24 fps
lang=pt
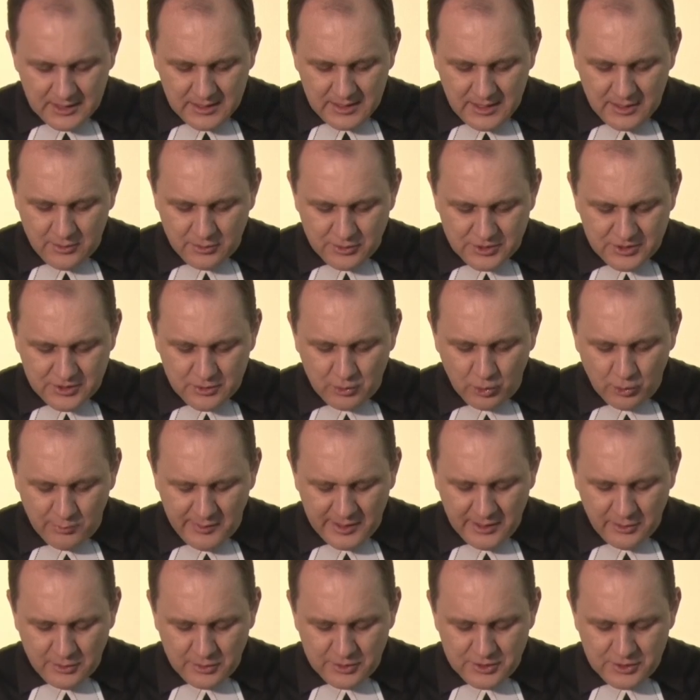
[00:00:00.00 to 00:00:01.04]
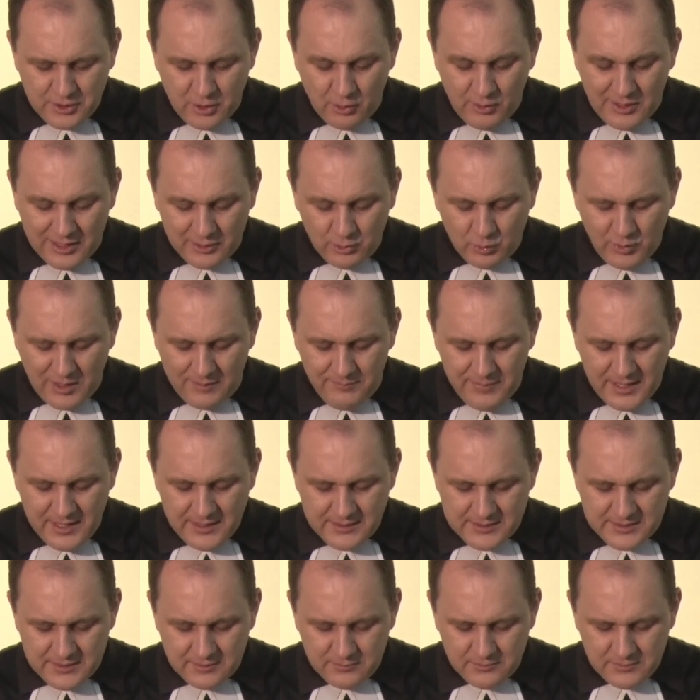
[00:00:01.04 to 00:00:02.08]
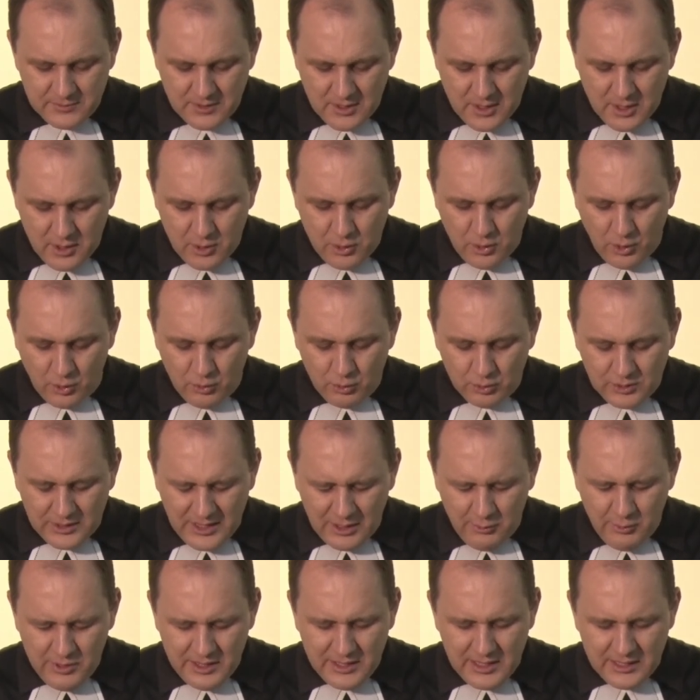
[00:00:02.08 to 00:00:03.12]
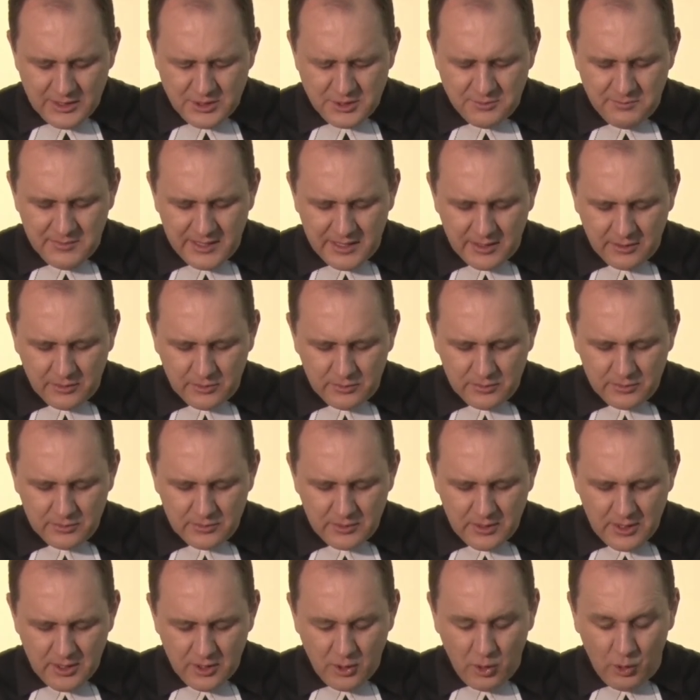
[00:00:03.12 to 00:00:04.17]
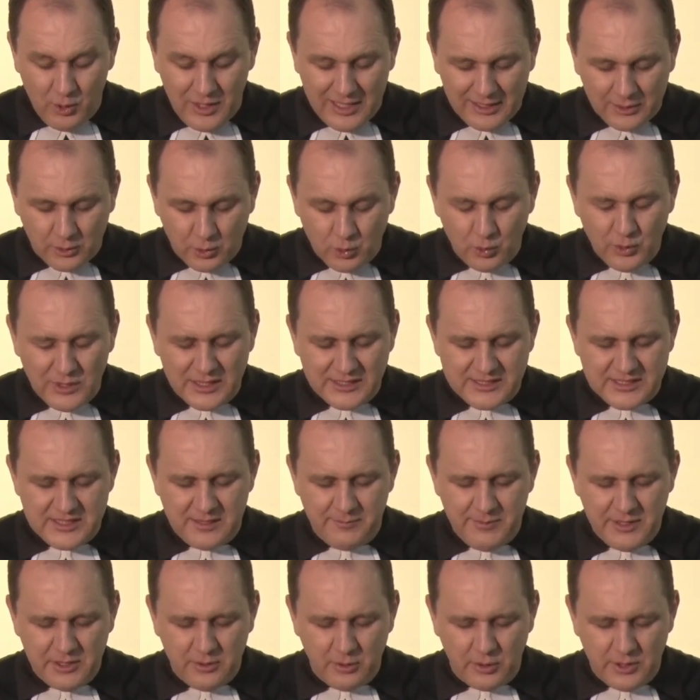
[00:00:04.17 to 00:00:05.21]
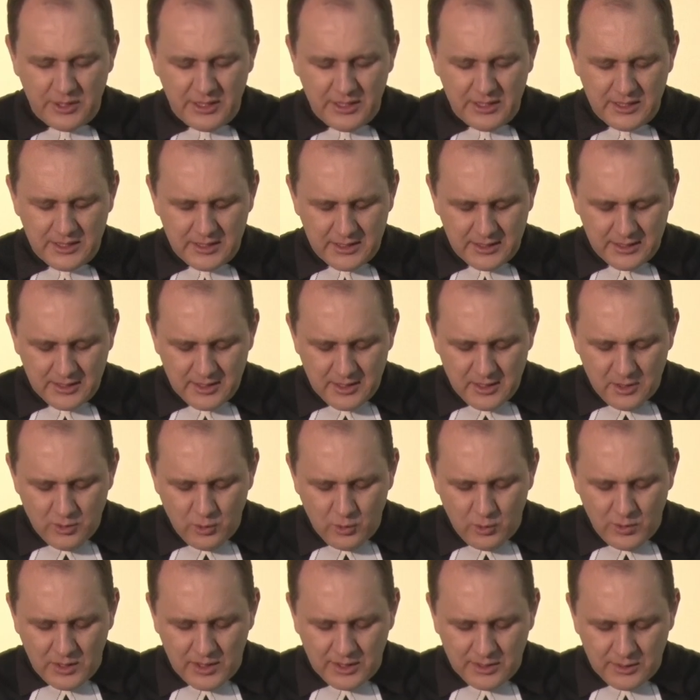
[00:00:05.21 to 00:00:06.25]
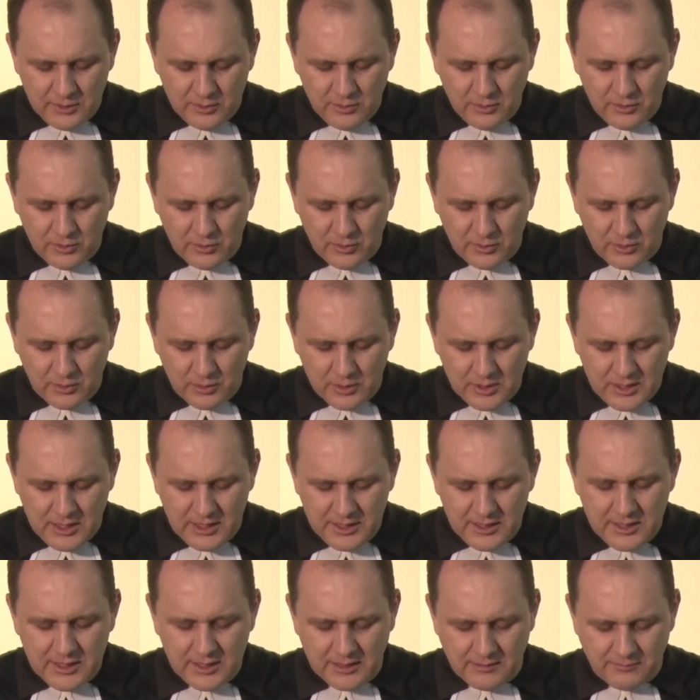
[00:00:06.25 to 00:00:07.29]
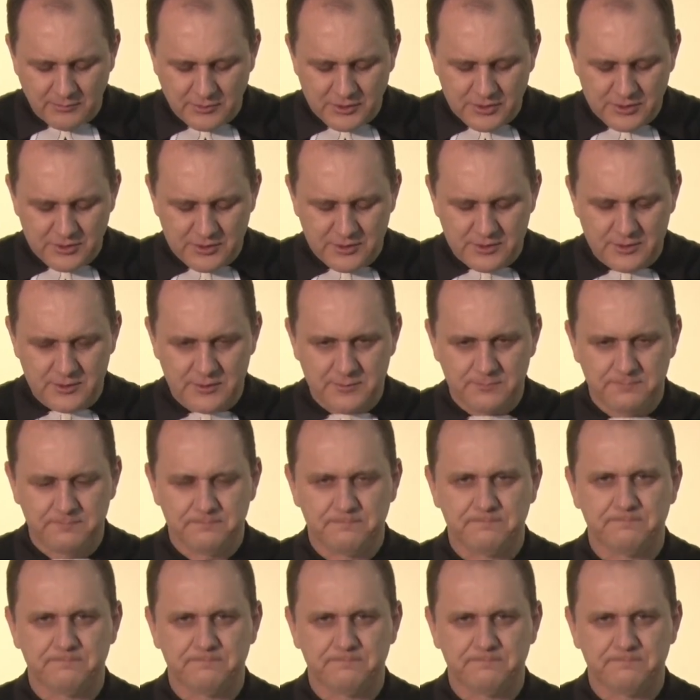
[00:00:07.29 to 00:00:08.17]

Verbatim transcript: Deus, cubra-nos com a tua bênção, com o teu entendimento, com a tua sabedoria quando cantamos.